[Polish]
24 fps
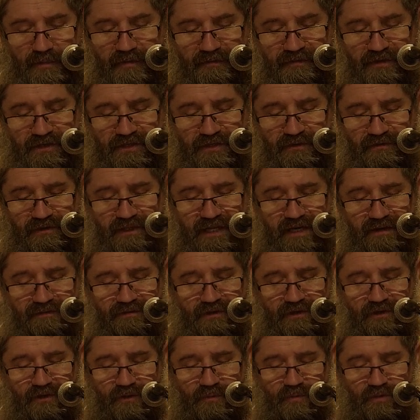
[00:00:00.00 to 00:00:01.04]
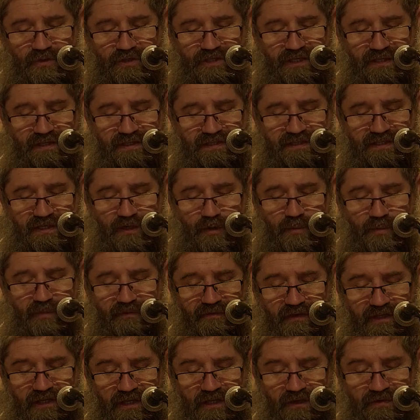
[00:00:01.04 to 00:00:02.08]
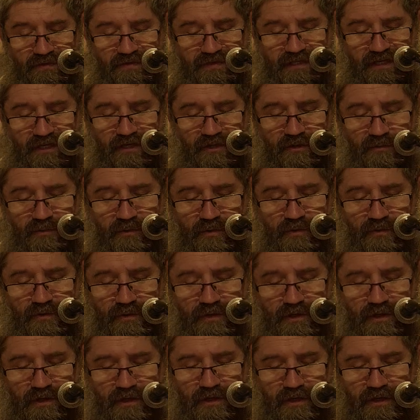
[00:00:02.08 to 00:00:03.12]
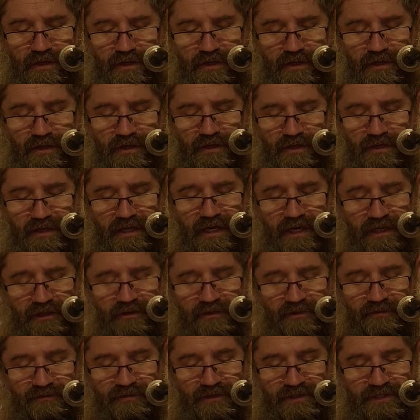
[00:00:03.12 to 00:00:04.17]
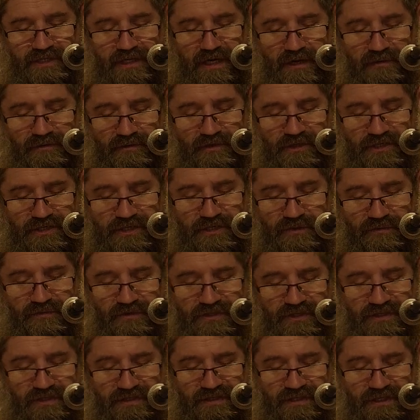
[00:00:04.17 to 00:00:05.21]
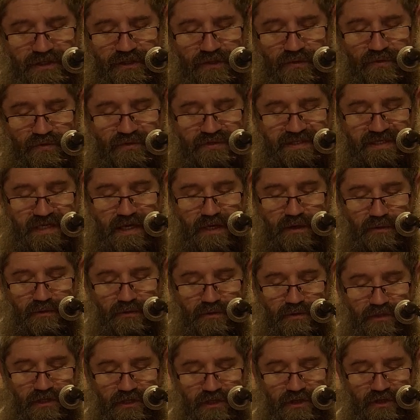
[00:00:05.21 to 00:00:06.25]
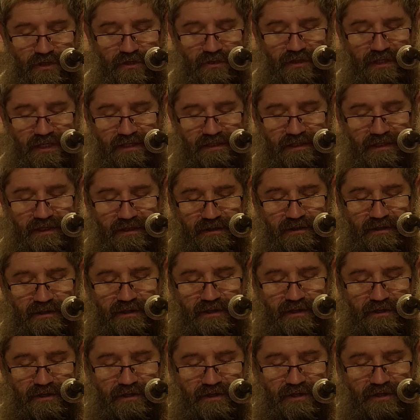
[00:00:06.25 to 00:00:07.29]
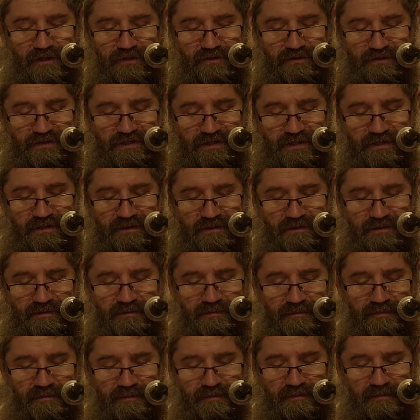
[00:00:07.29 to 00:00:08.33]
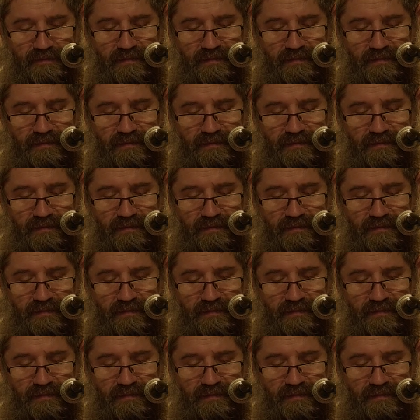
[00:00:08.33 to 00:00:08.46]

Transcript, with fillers: I powiedział Dawid do młodzieńca opowiadającego mu, jak dowiedziałeś się, że zginął Saul i Jonatan, jego syn?